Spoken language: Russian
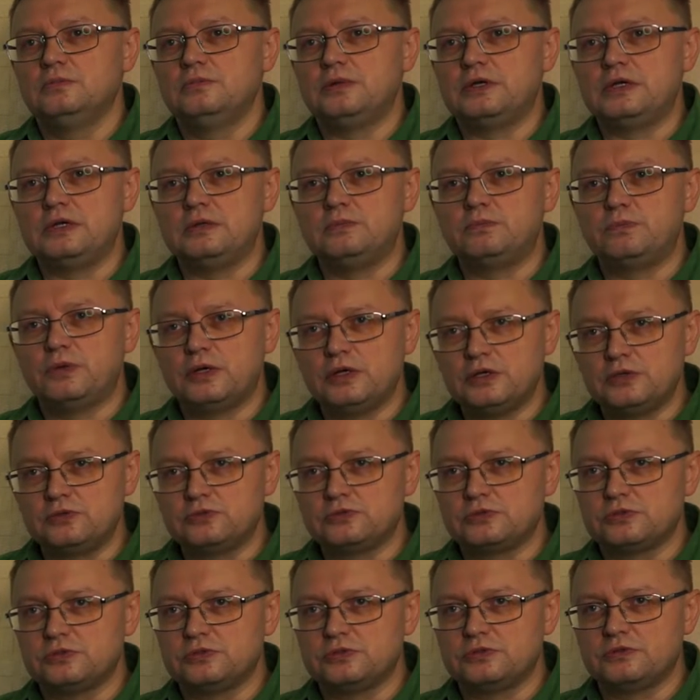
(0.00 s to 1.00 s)

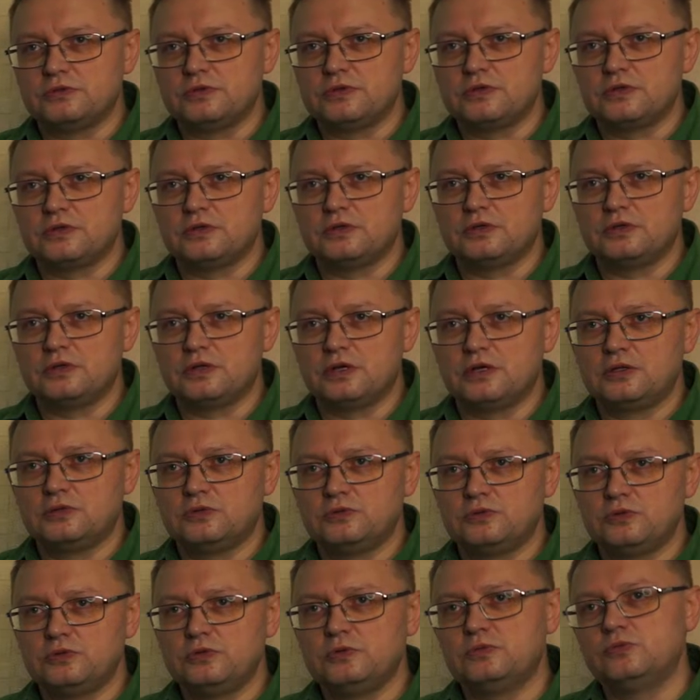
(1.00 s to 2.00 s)
прилипают, что называется, к
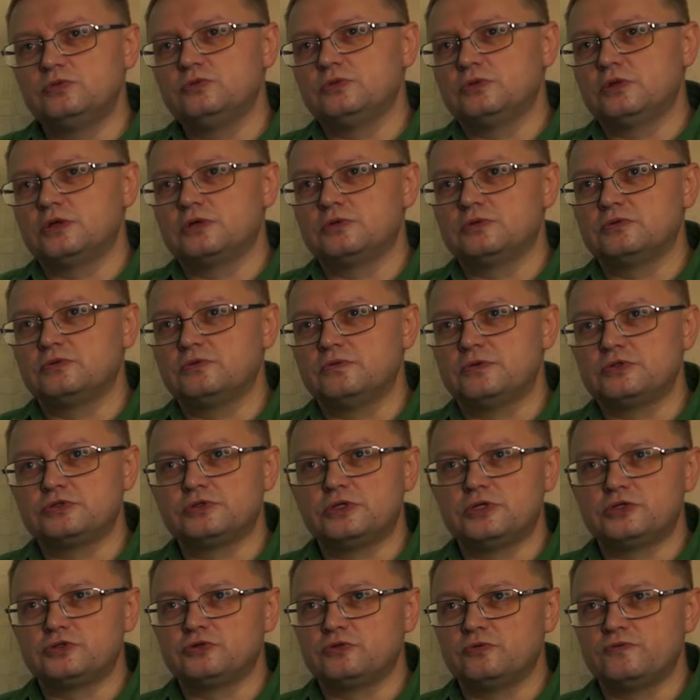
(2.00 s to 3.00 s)
экрану. Ну, не буду так
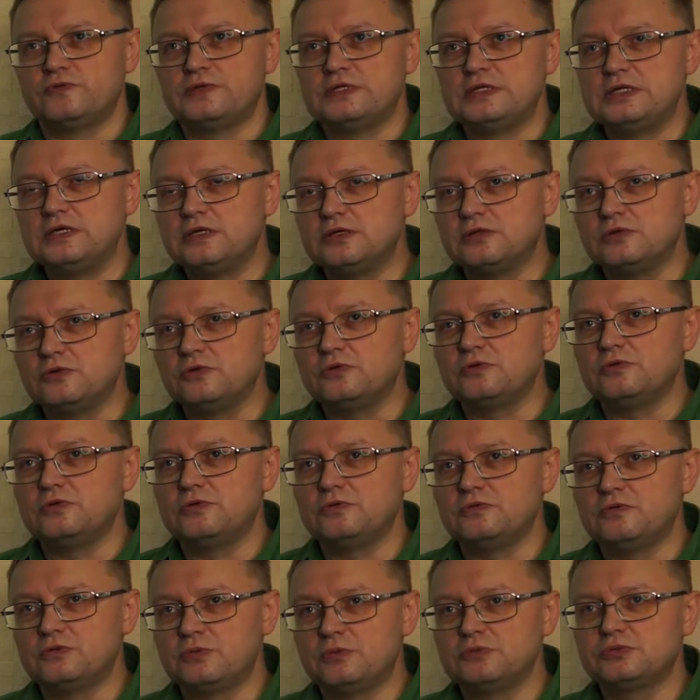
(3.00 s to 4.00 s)
утверждать, что все,
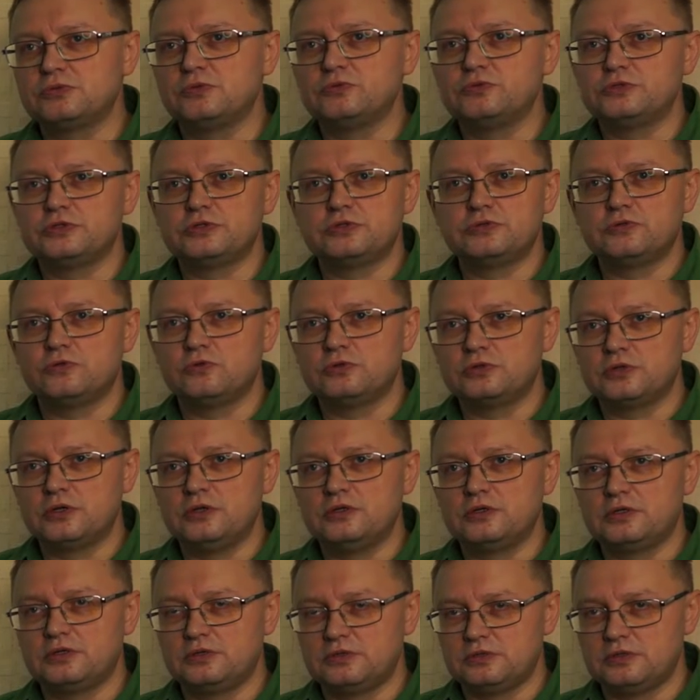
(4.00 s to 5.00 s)
но в любом случае
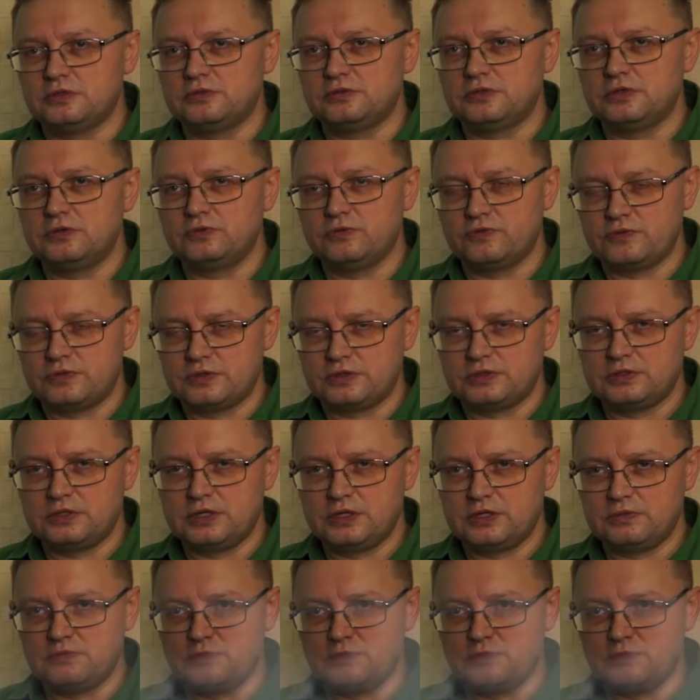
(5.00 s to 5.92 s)
отклик это кино всегда